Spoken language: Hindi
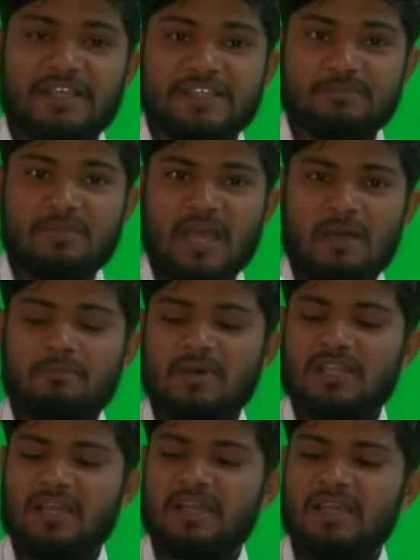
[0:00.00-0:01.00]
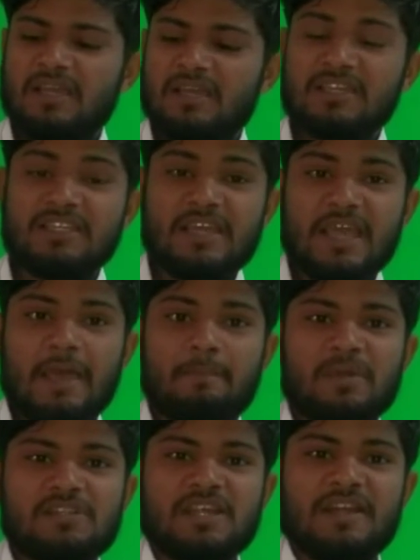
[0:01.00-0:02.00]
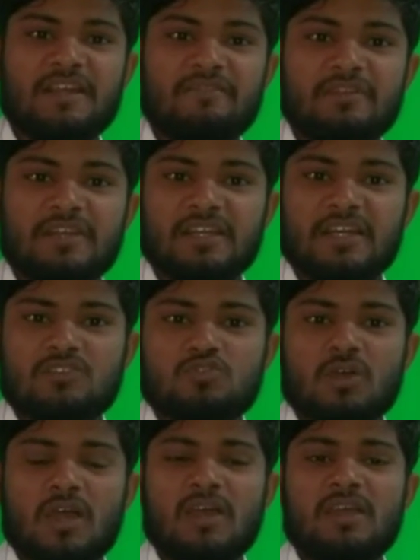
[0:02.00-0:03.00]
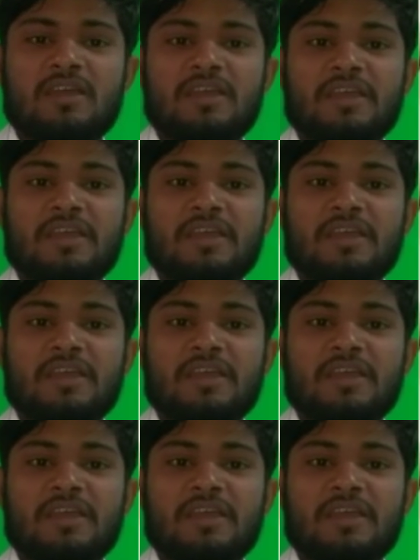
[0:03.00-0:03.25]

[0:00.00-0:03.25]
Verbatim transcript: इसमें हम बताएंगे कि ये एप्पल साइडर विनीगर जो है